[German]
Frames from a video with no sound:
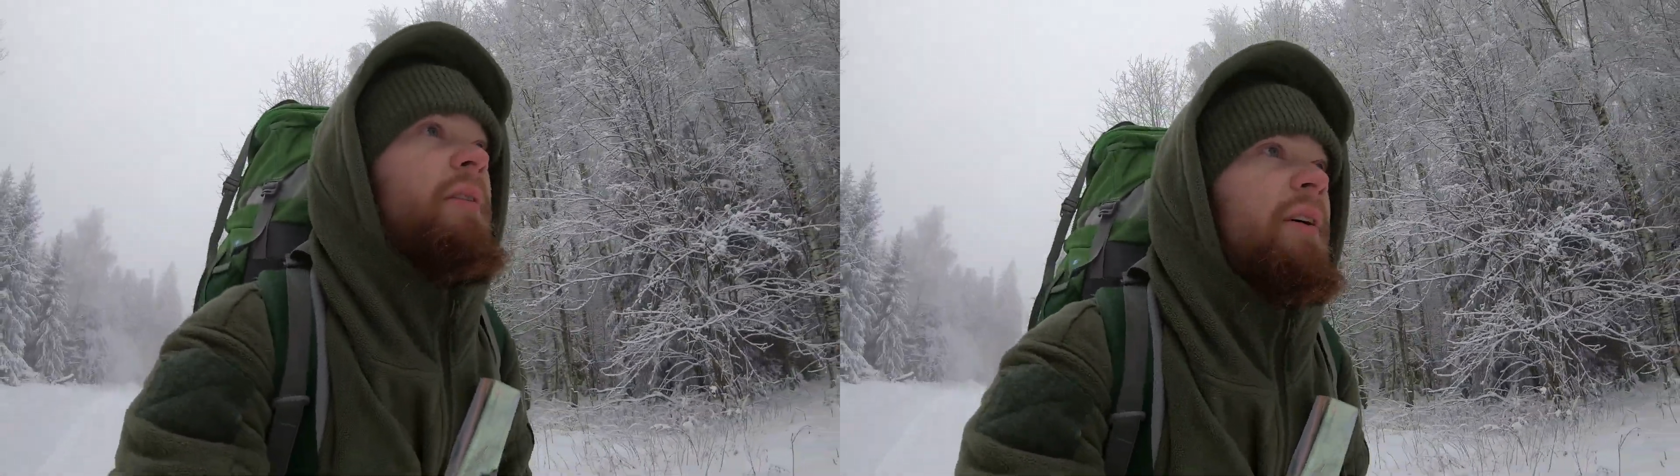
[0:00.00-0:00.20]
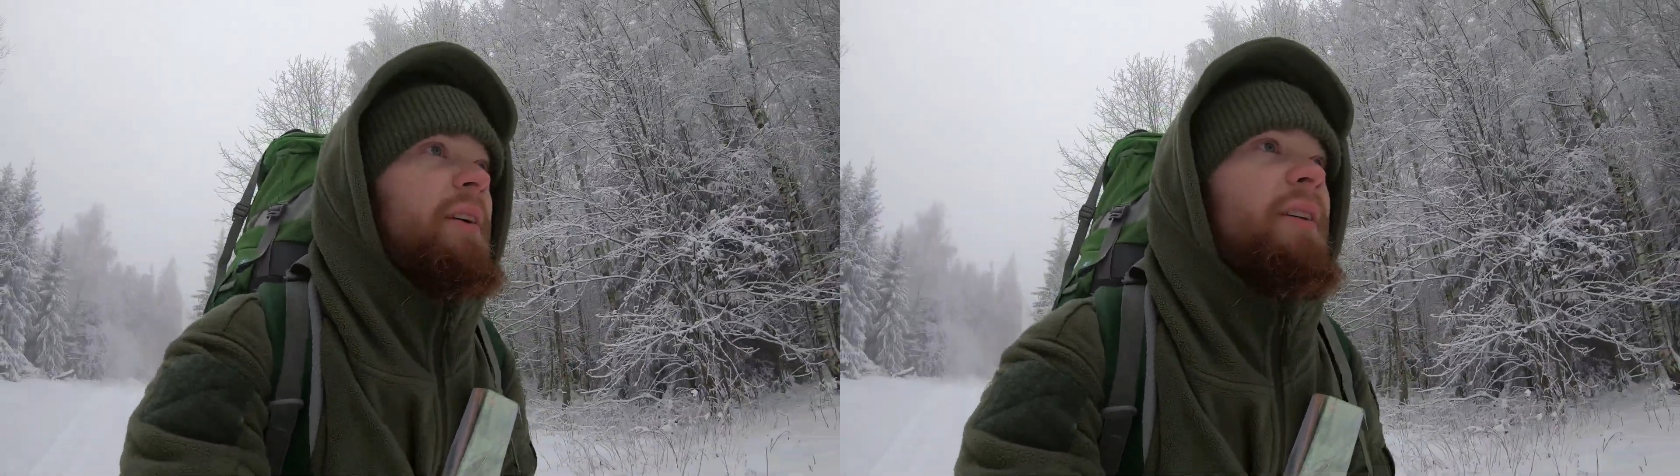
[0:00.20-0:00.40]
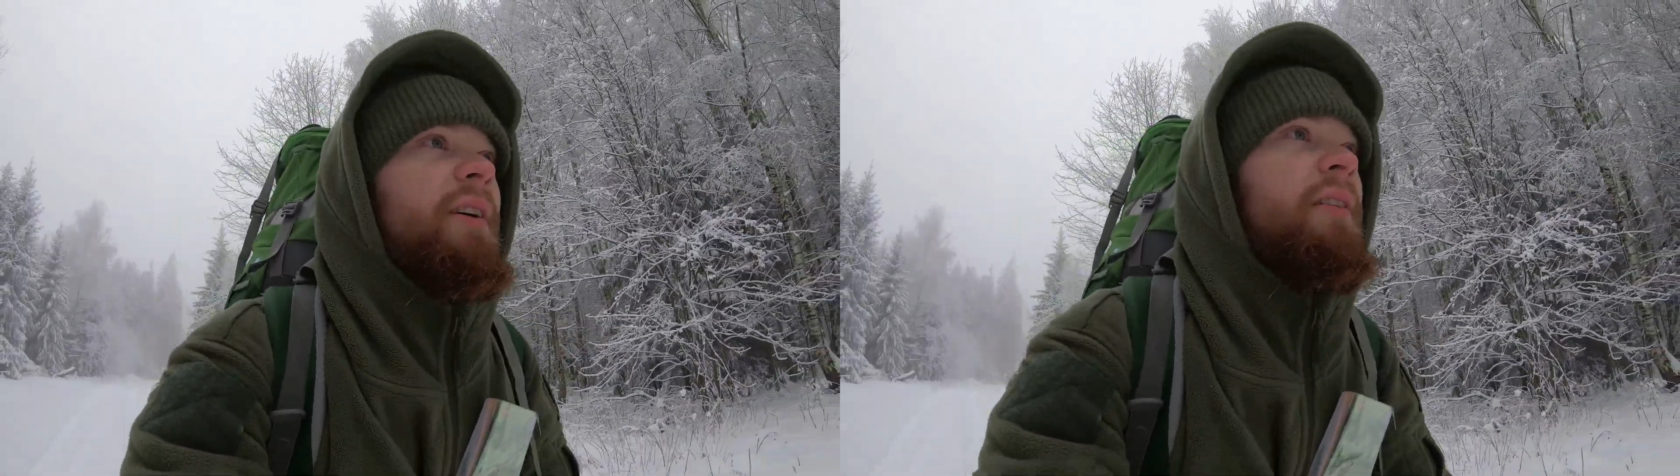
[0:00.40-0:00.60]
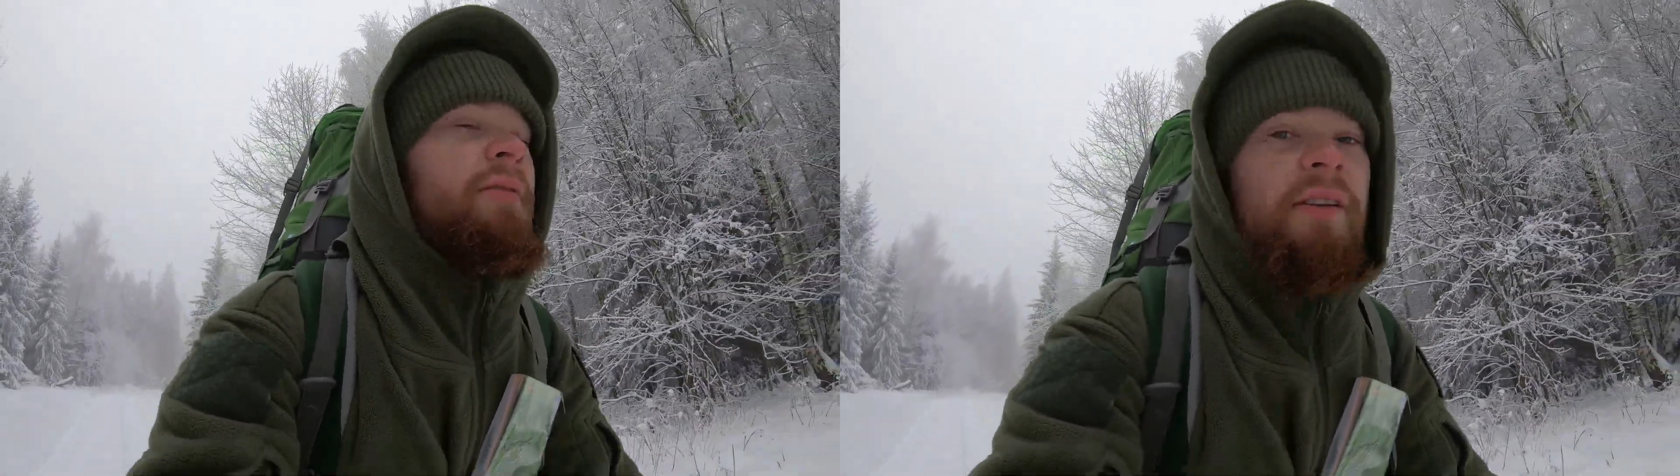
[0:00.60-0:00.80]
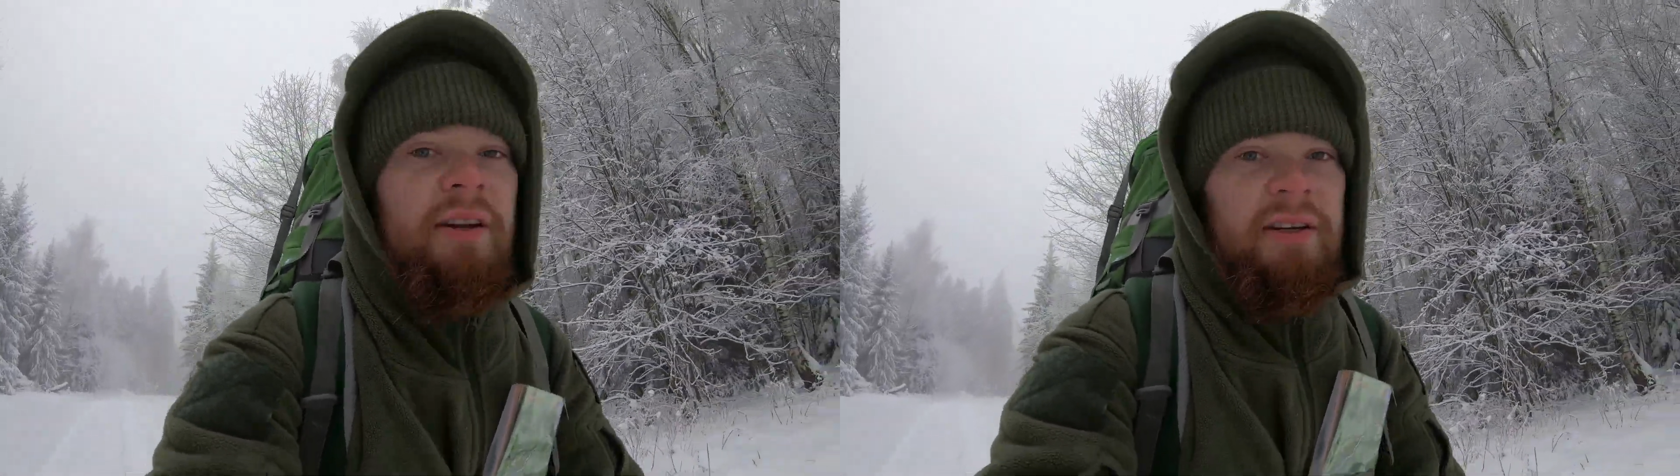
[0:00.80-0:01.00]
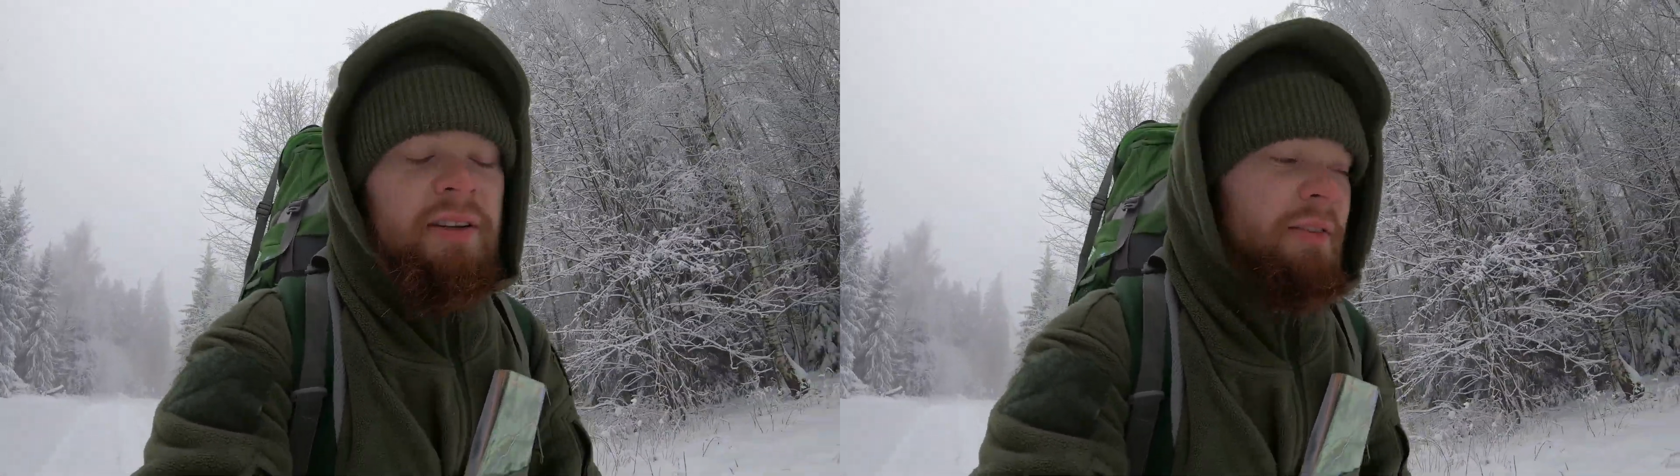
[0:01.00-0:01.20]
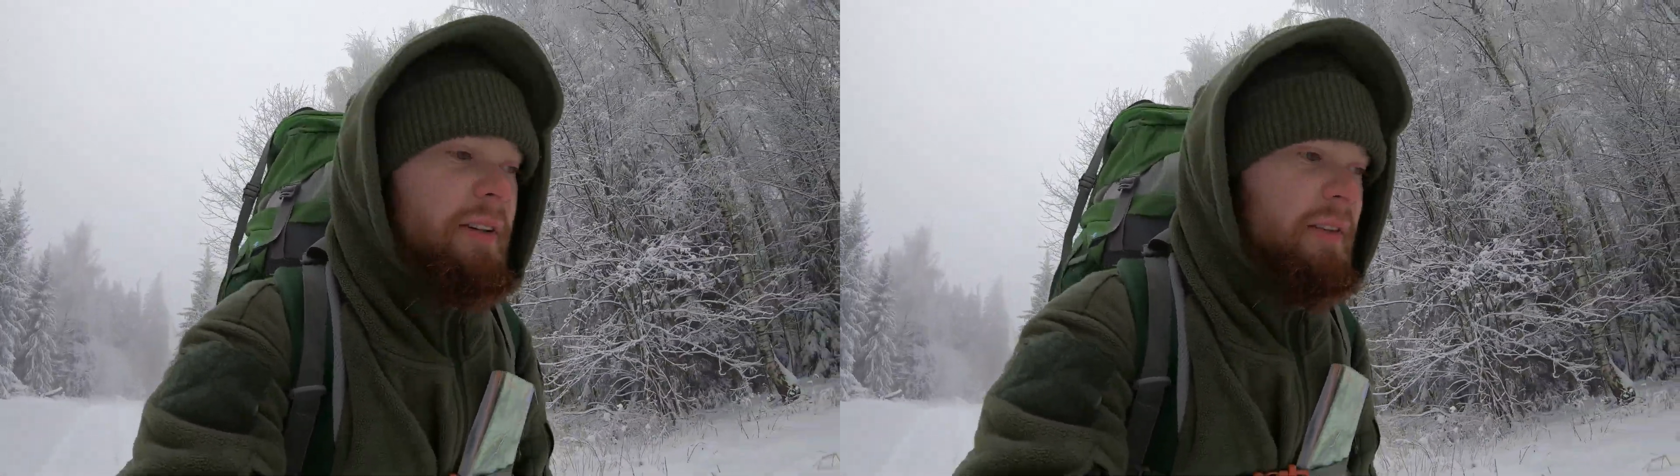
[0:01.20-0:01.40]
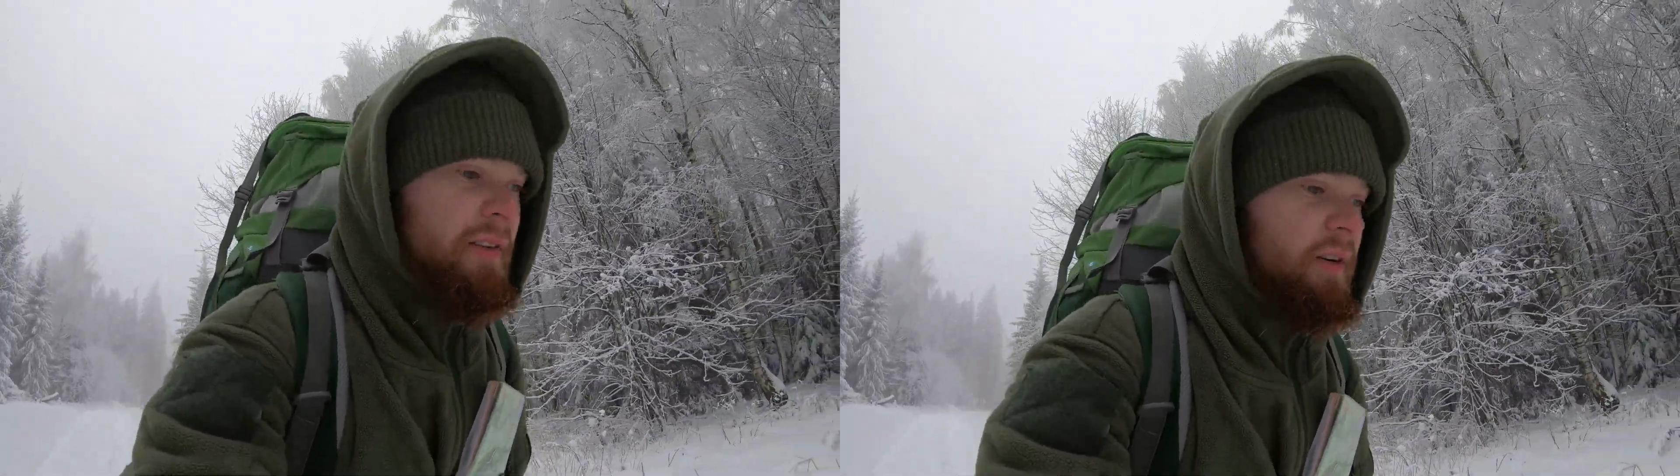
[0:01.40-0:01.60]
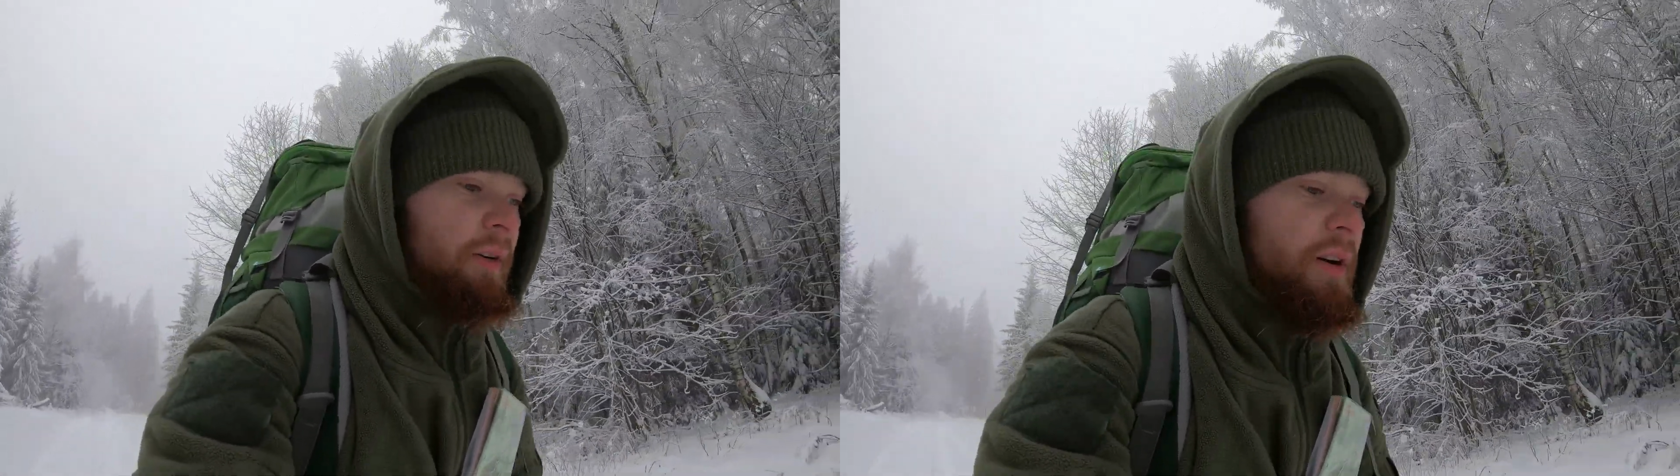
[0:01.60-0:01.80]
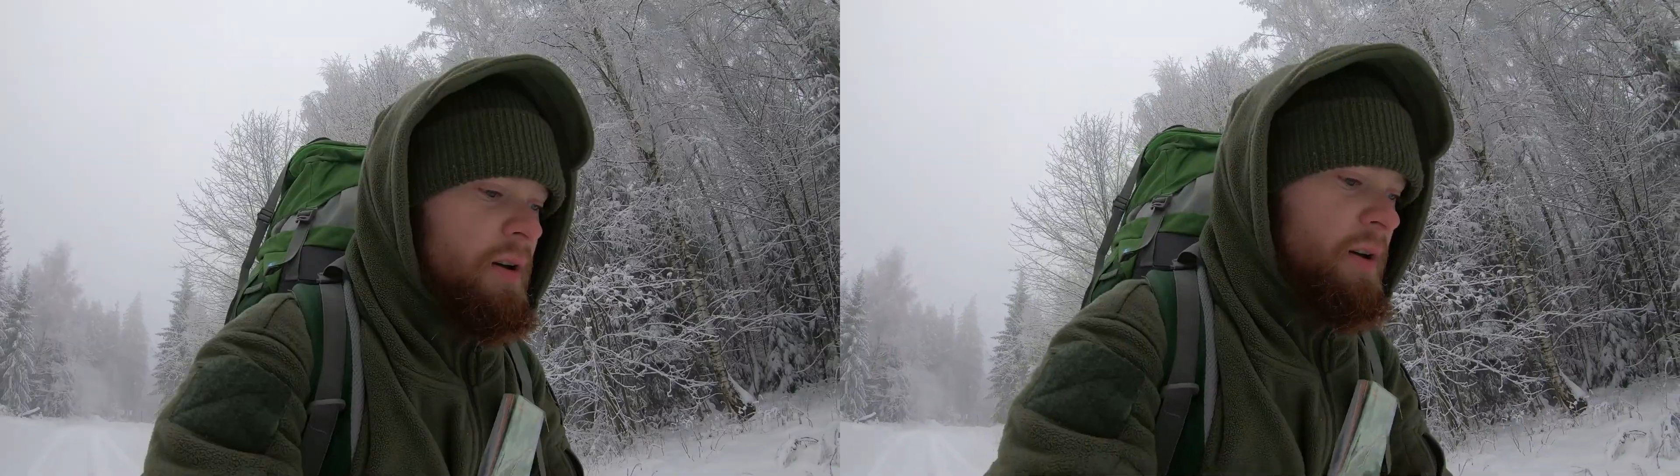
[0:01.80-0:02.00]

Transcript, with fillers: Seida vielleicht, ich weiß nicht genau.